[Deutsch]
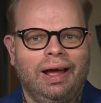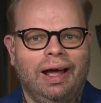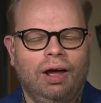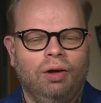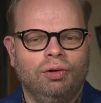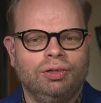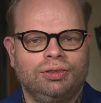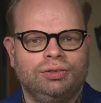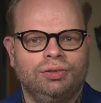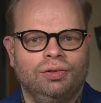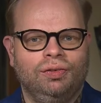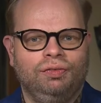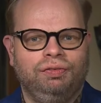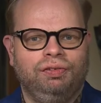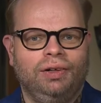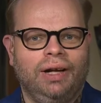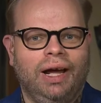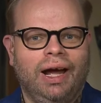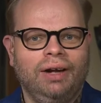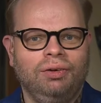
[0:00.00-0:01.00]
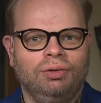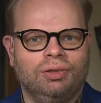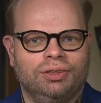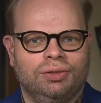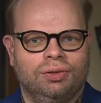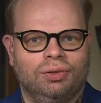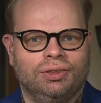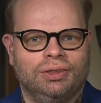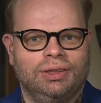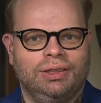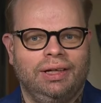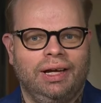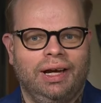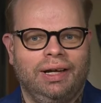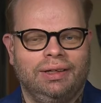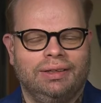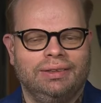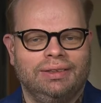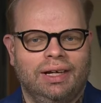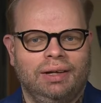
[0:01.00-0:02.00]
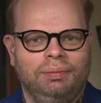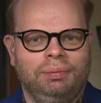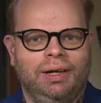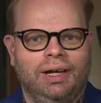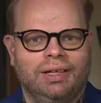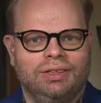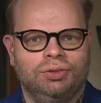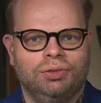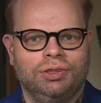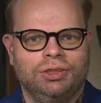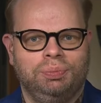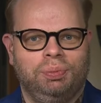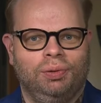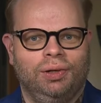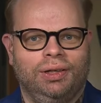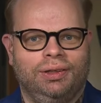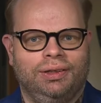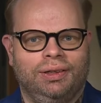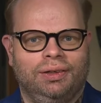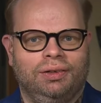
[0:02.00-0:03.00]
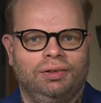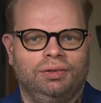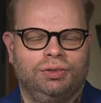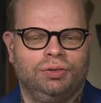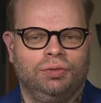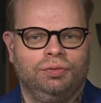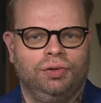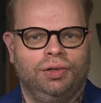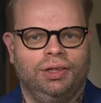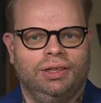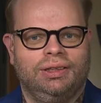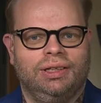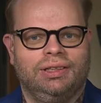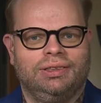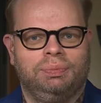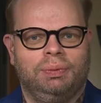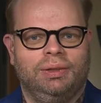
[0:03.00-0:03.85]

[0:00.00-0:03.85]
Ausdruck von Ahnungslosigkeit in Sachen Migrationspolitik. So würde ich es